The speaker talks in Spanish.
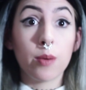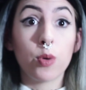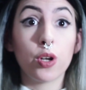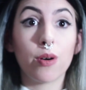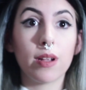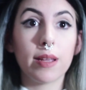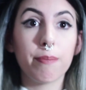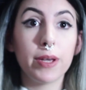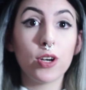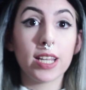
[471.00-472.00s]
Bueno,
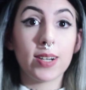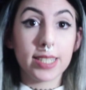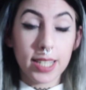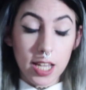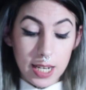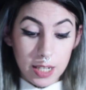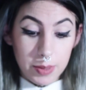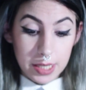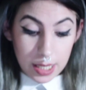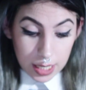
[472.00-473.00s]
veo que la batería de la
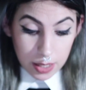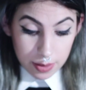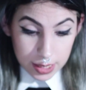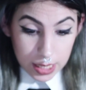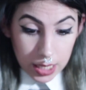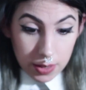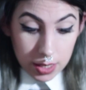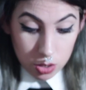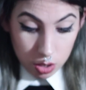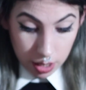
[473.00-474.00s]
cámara se está, se está
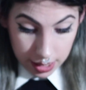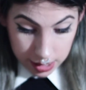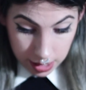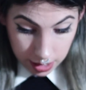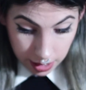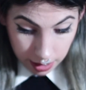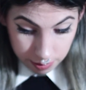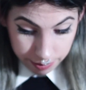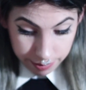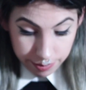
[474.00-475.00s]
acabando, así que
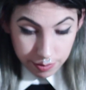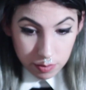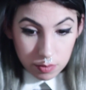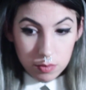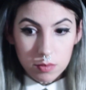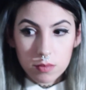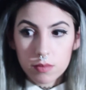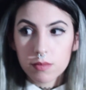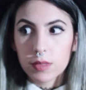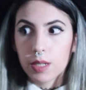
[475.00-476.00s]

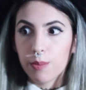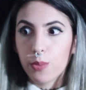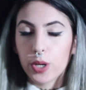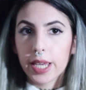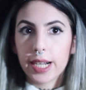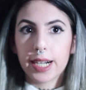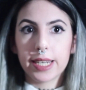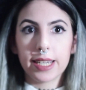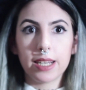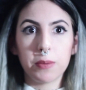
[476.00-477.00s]
voy a
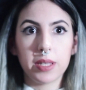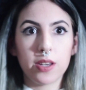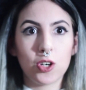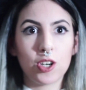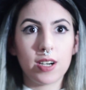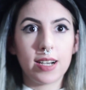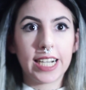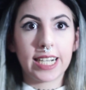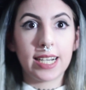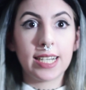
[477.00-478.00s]
dejar el video
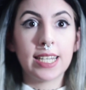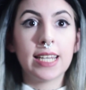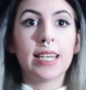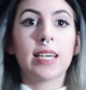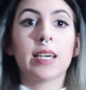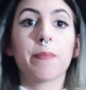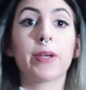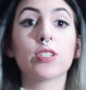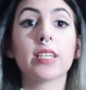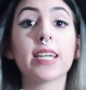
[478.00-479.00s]
acá.
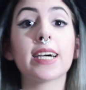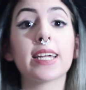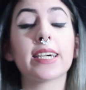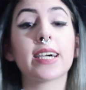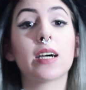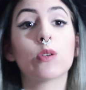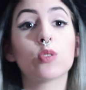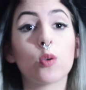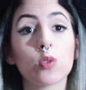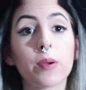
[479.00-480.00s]
Pero si tienen ganas de que haga un
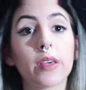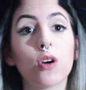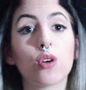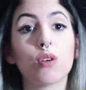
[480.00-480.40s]
segundo video